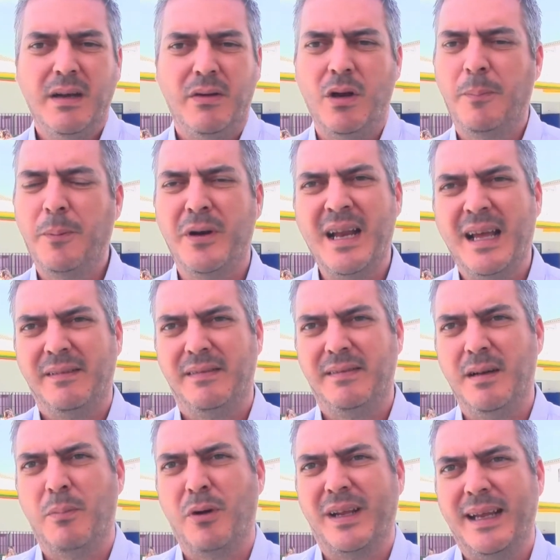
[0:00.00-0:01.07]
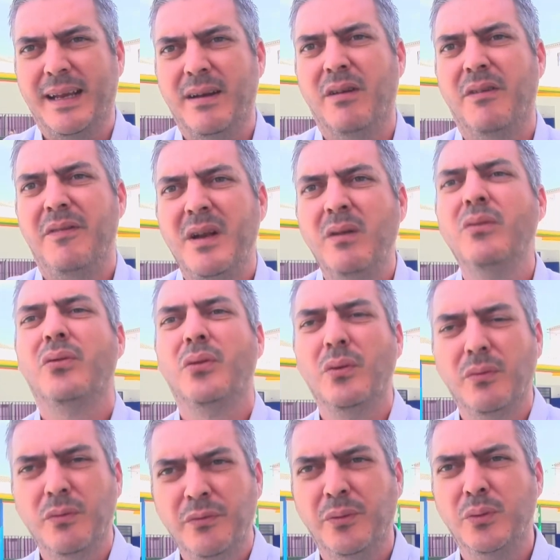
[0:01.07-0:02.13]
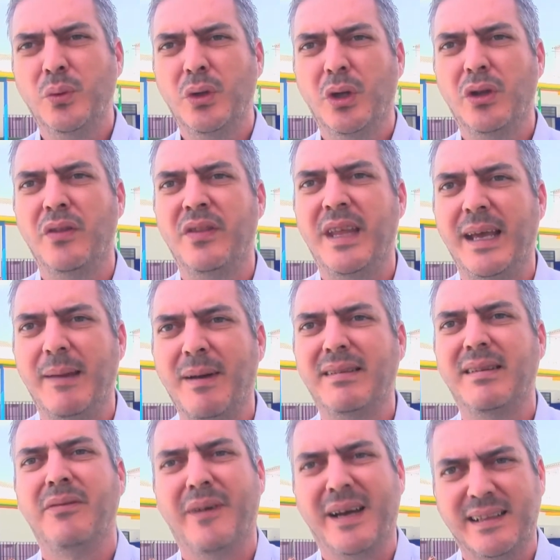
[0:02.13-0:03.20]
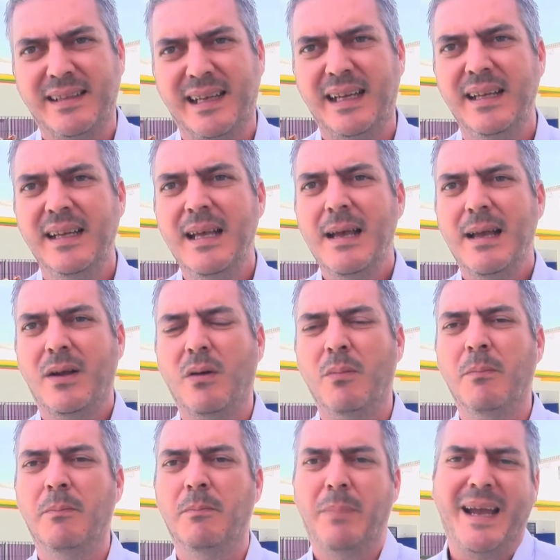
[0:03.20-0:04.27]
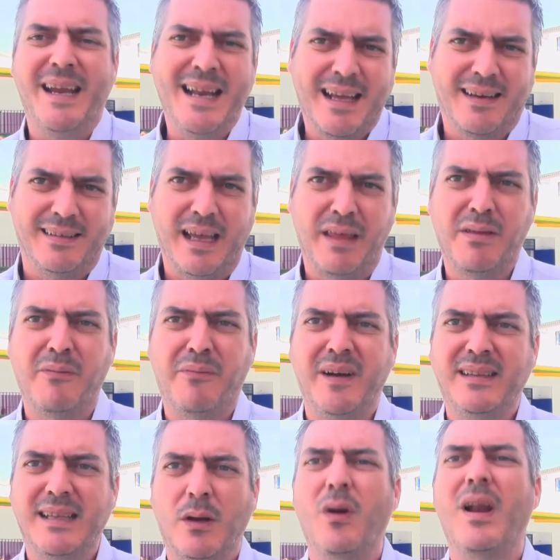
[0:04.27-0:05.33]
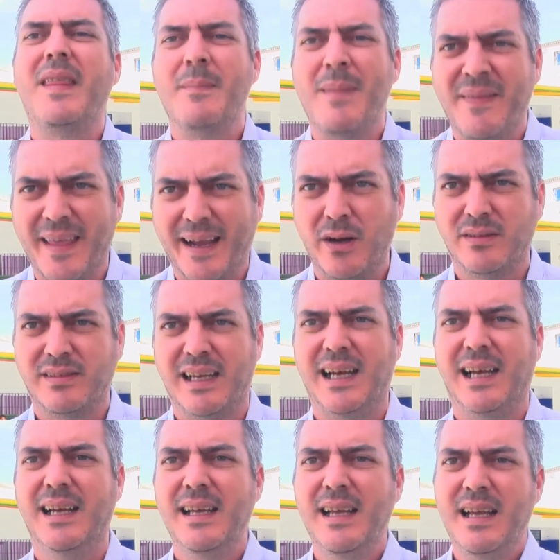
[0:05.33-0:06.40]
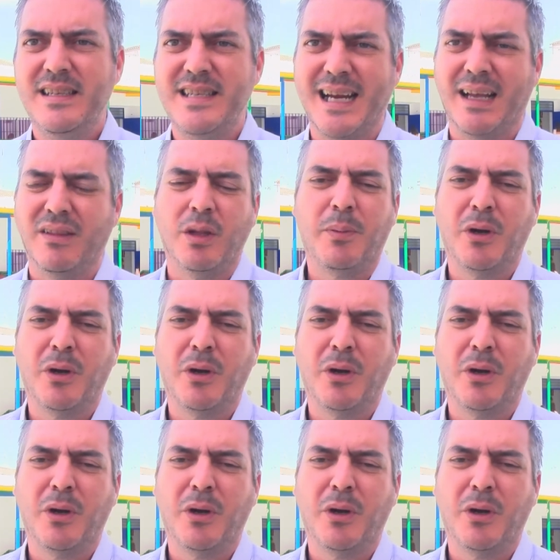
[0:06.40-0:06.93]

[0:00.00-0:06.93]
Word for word: No por nada, sino porque nos viene un, futuro donde va a hacer falta compaginar esa oferta con la demanda que nos está llegando.